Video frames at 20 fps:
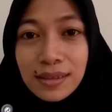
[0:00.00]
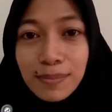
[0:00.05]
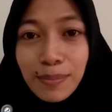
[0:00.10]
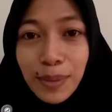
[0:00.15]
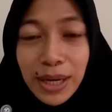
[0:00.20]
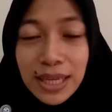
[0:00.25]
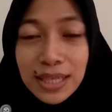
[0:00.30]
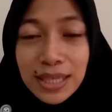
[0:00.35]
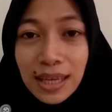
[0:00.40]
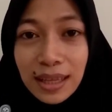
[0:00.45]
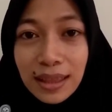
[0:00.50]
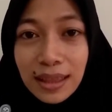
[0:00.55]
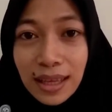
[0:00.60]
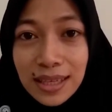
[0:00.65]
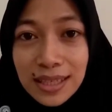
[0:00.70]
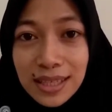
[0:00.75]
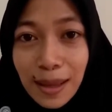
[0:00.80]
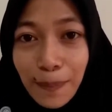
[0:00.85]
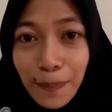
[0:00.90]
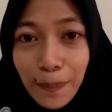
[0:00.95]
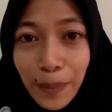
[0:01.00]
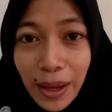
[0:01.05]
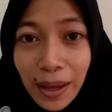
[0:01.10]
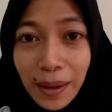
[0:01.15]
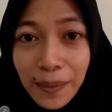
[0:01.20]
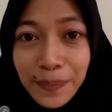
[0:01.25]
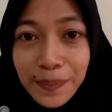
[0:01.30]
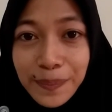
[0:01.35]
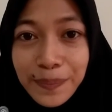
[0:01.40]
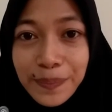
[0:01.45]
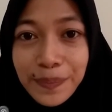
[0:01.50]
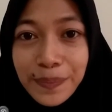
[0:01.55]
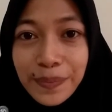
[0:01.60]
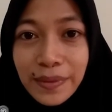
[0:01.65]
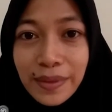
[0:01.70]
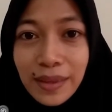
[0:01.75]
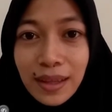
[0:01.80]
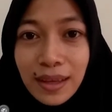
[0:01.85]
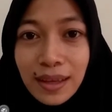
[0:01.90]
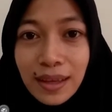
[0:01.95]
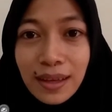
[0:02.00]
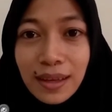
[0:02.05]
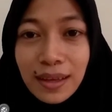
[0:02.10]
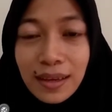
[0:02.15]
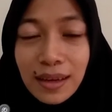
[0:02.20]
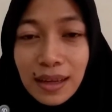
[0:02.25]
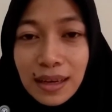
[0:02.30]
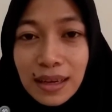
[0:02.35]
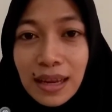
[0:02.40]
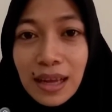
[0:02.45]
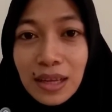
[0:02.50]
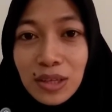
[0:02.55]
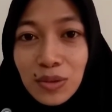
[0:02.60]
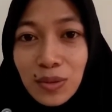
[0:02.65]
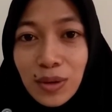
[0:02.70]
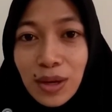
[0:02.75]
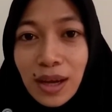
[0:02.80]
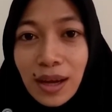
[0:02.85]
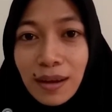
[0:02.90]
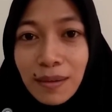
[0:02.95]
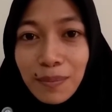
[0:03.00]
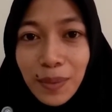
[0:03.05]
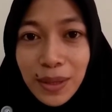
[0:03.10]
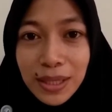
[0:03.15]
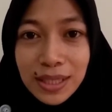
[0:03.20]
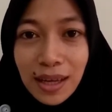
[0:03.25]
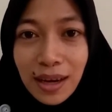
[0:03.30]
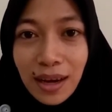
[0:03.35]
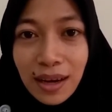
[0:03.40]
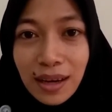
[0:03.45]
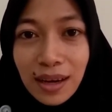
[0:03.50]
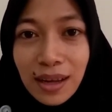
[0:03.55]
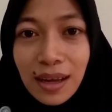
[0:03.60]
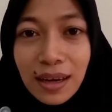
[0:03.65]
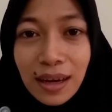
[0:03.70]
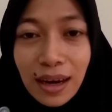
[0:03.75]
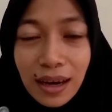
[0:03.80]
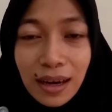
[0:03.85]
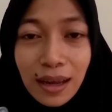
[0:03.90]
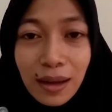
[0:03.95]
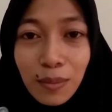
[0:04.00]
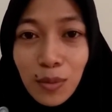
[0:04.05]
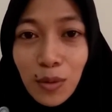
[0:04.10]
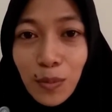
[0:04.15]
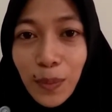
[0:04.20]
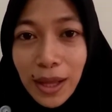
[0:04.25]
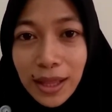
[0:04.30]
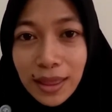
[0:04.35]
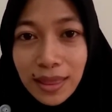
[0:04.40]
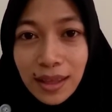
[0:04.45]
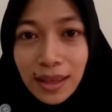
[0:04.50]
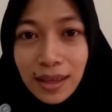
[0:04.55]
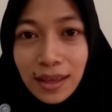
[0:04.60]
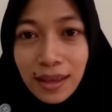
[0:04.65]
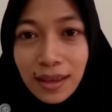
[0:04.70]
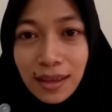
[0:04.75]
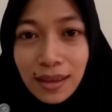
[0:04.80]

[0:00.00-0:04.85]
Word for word: pada saat SMP dan dia juga pacaran dengan anak bupati.